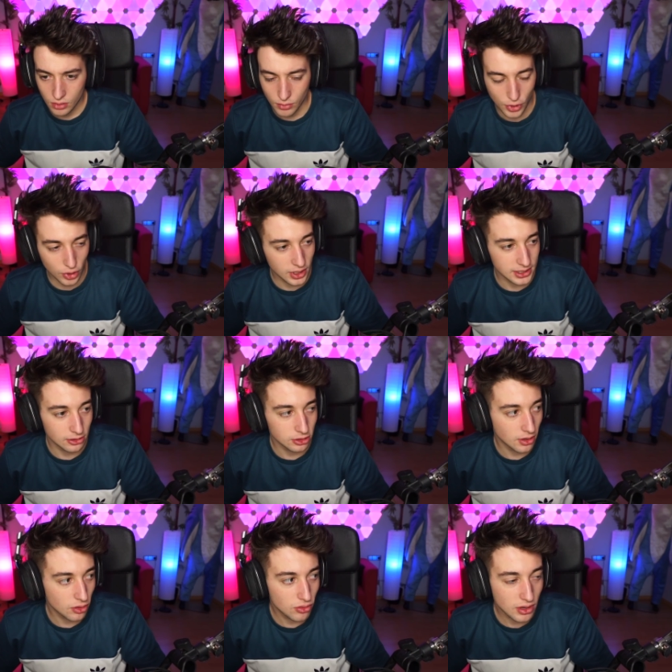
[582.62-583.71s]
Bro, que estamos
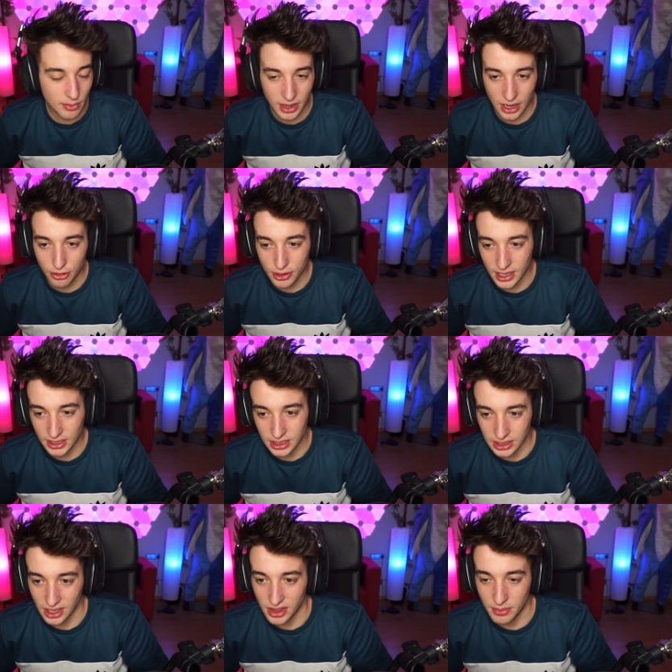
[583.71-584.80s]
hablando de un embarazo de casi
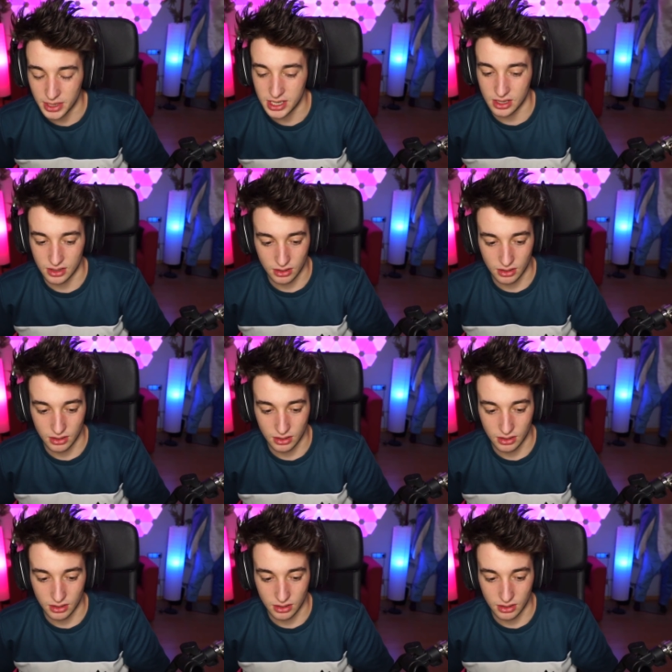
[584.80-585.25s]
13 meses.